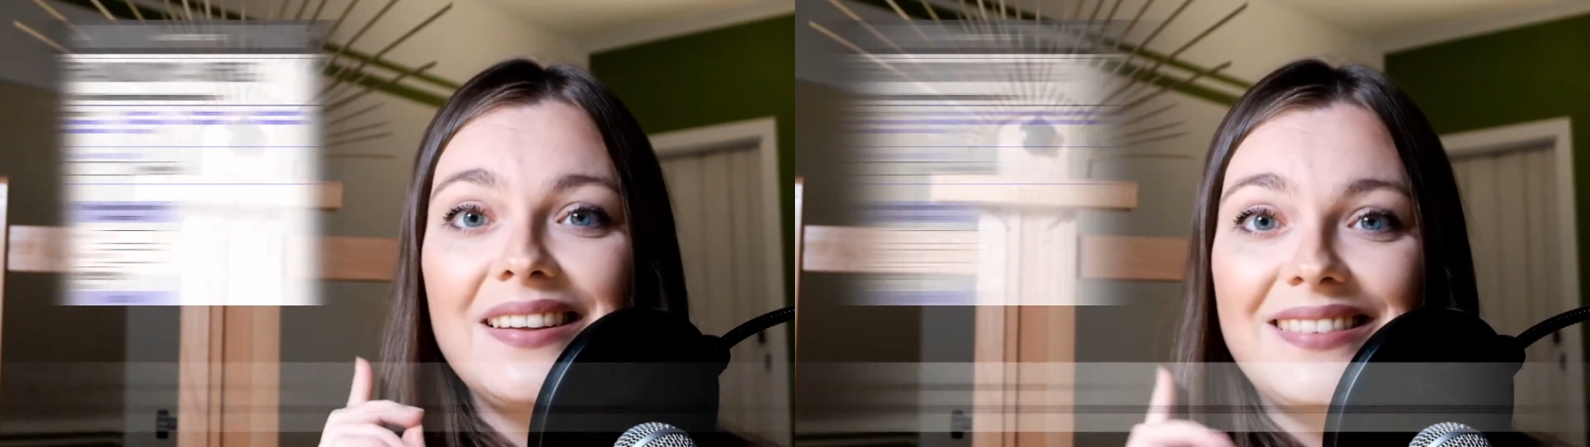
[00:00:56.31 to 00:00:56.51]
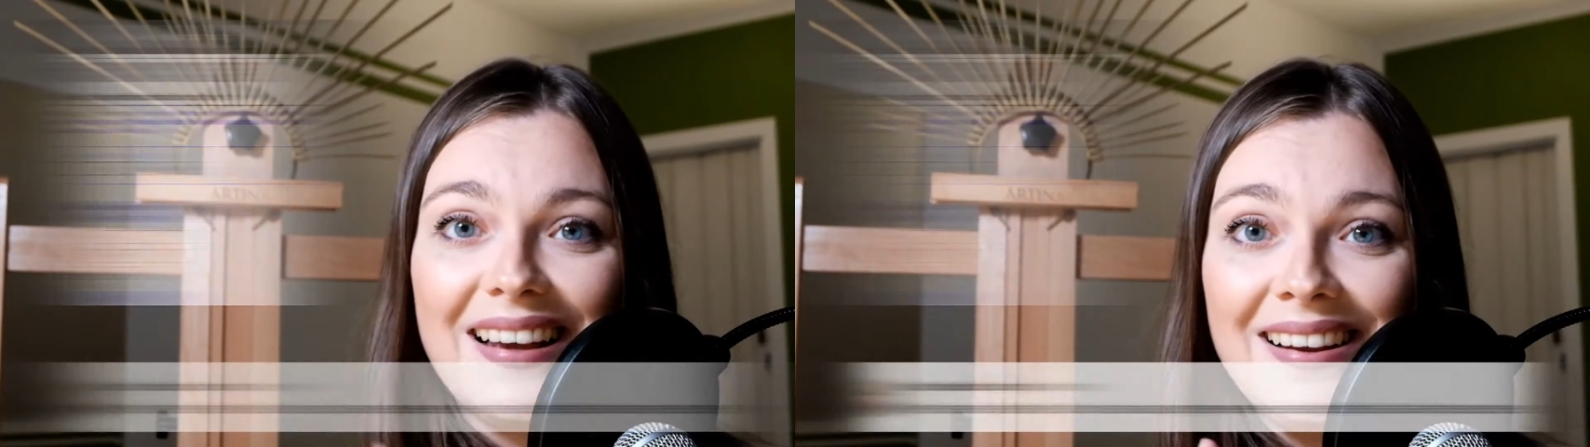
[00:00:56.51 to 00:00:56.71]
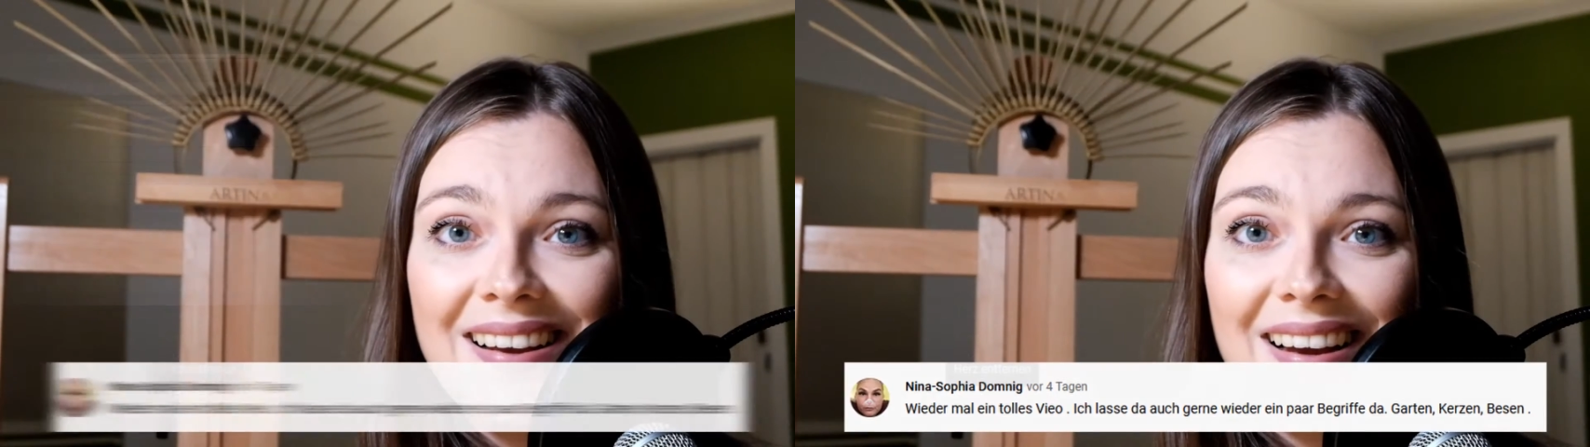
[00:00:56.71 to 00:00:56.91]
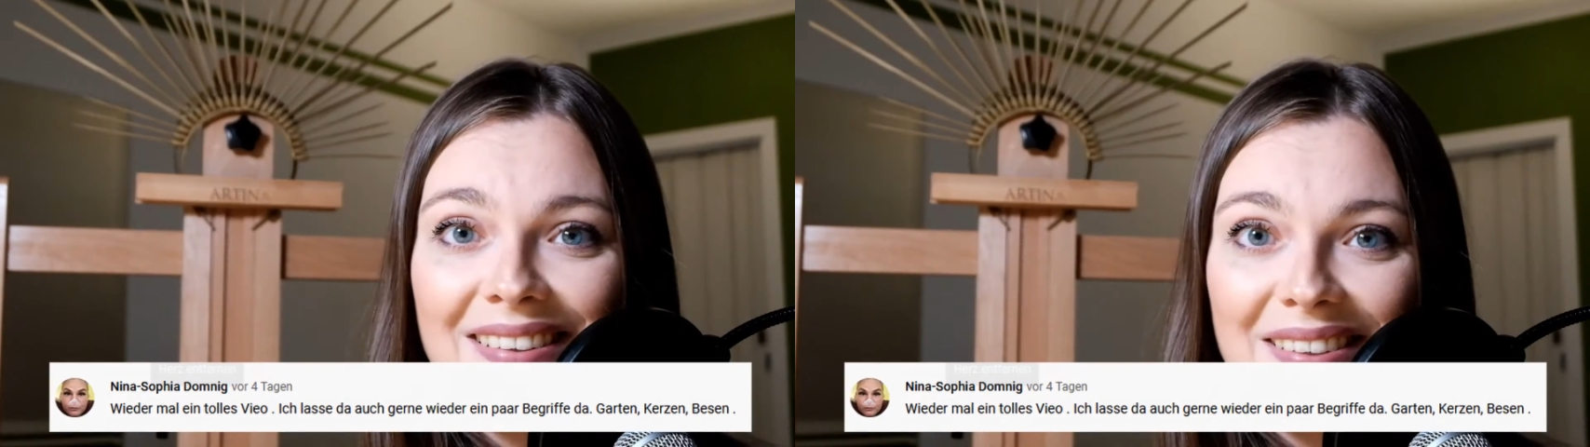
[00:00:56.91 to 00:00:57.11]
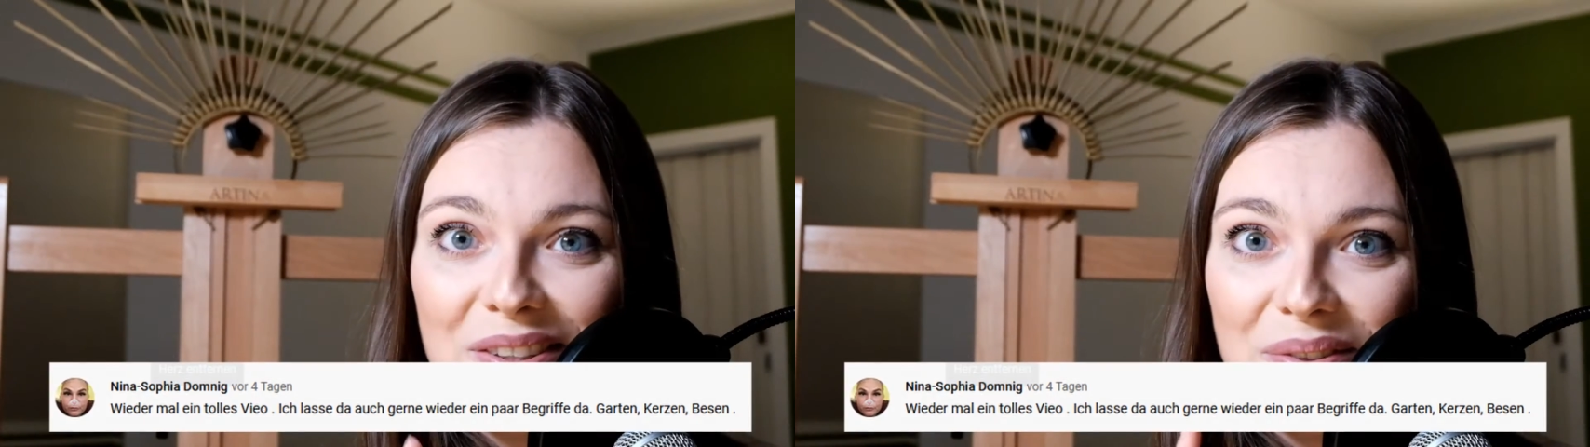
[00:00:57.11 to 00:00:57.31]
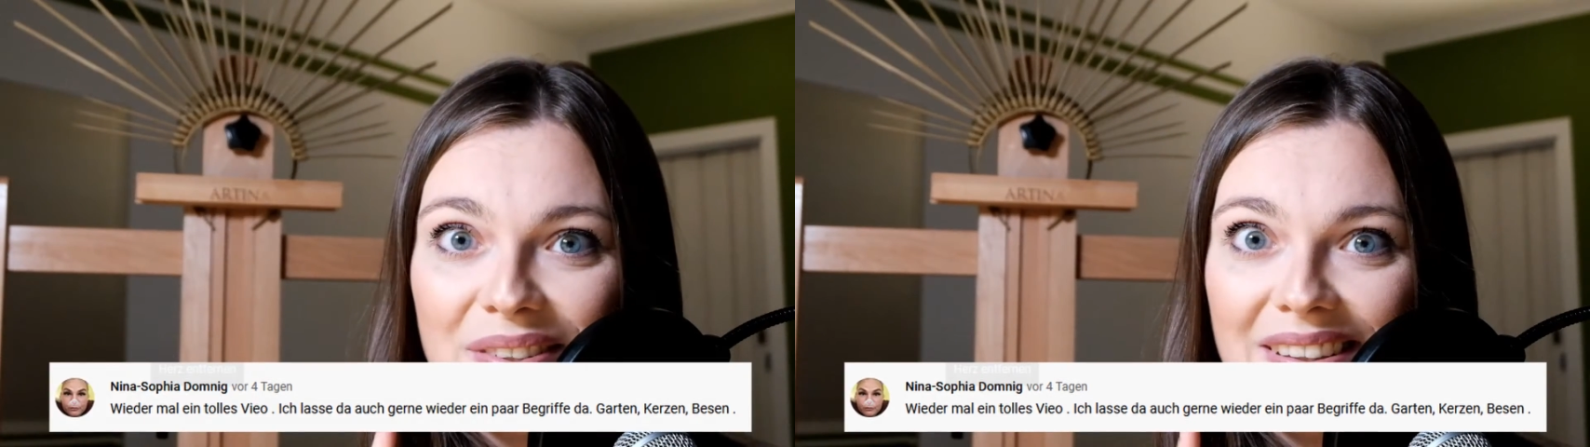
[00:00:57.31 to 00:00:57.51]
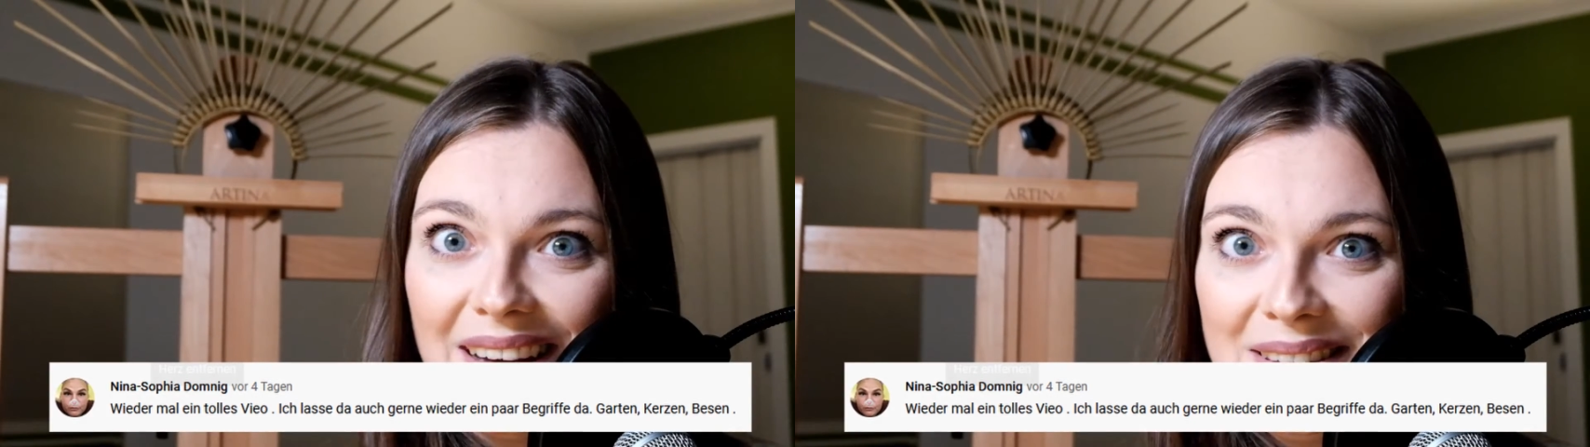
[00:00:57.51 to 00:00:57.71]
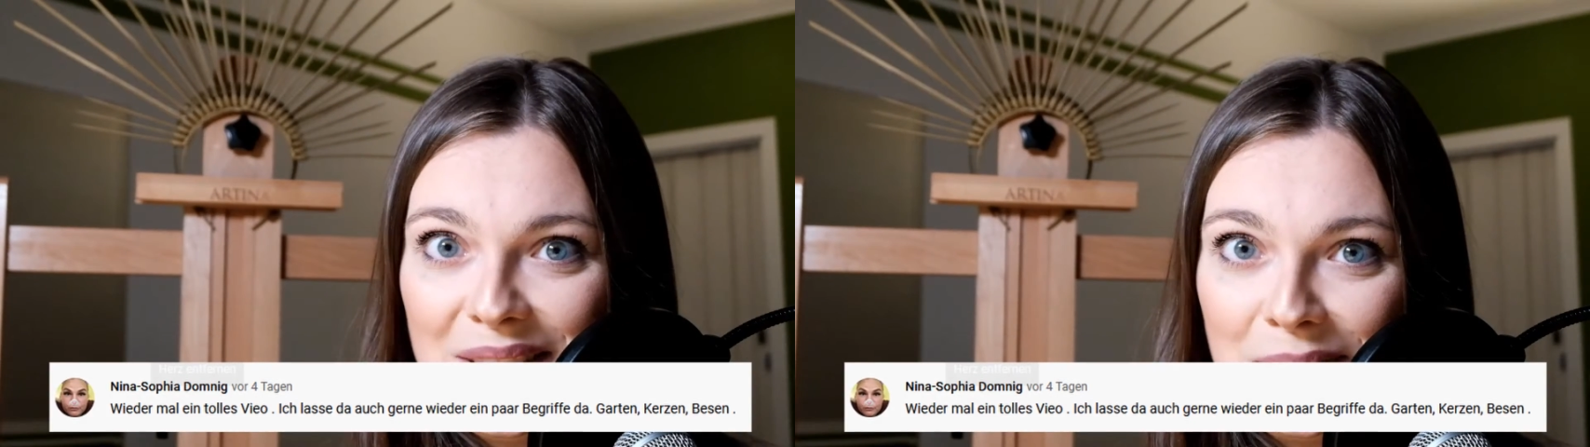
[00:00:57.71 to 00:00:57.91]
Danke an dich und
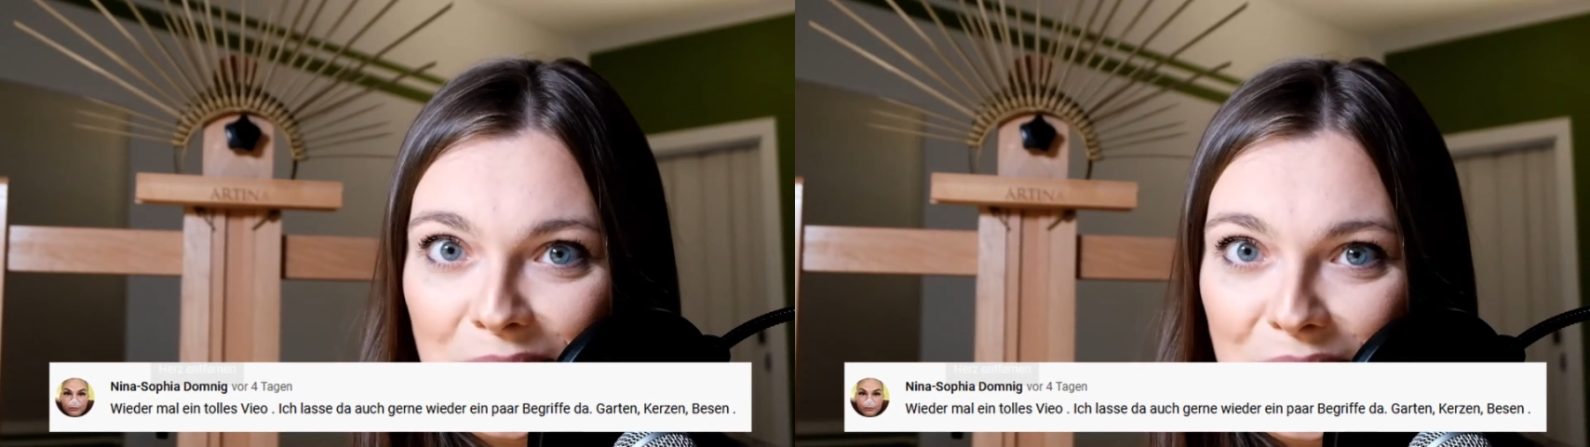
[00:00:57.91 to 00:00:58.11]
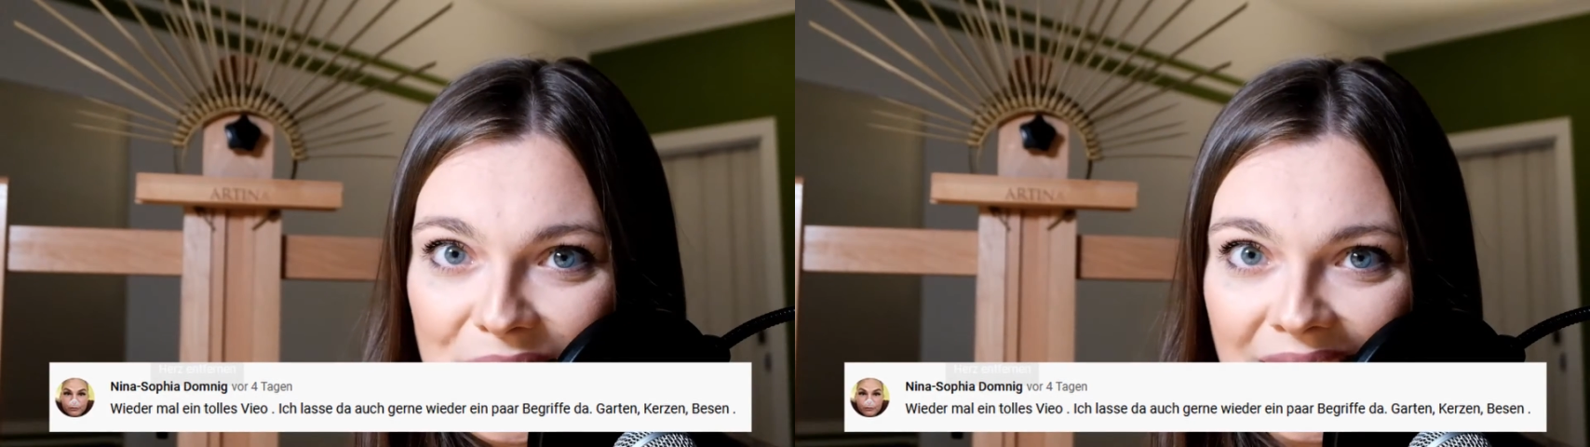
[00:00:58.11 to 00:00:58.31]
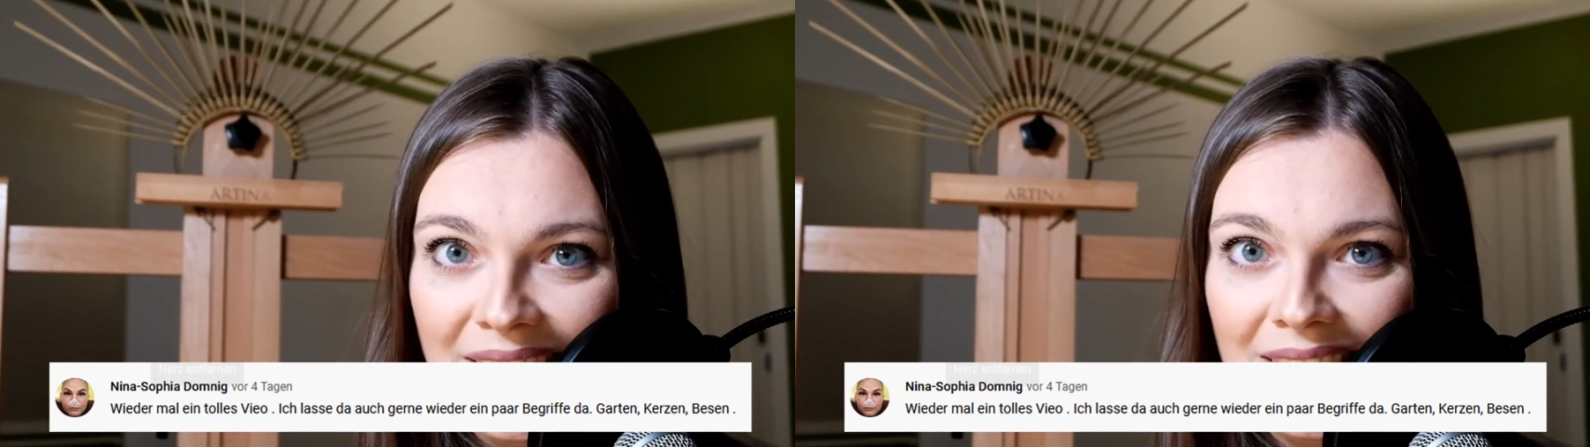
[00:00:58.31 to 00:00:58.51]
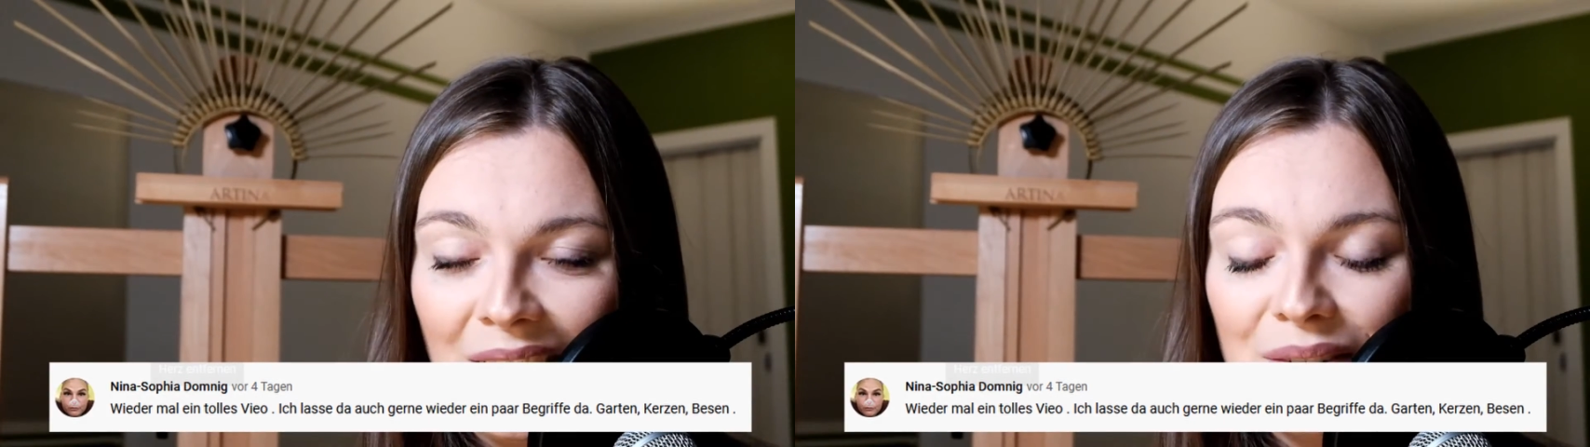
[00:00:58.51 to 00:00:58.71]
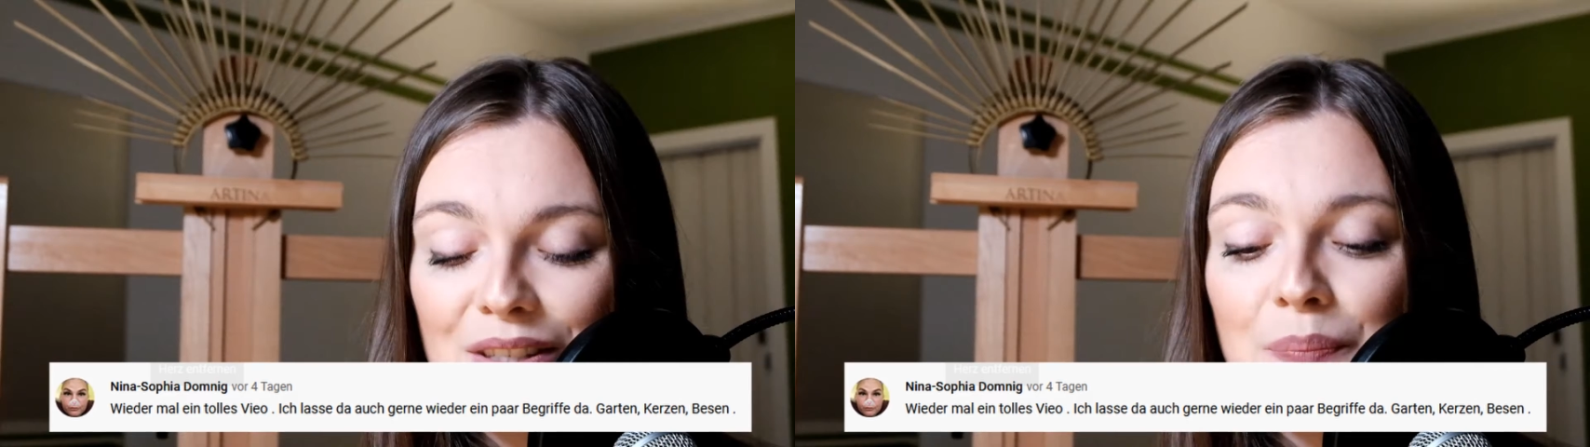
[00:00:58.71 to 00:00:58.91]
ganz liebe Grüße gehen raus.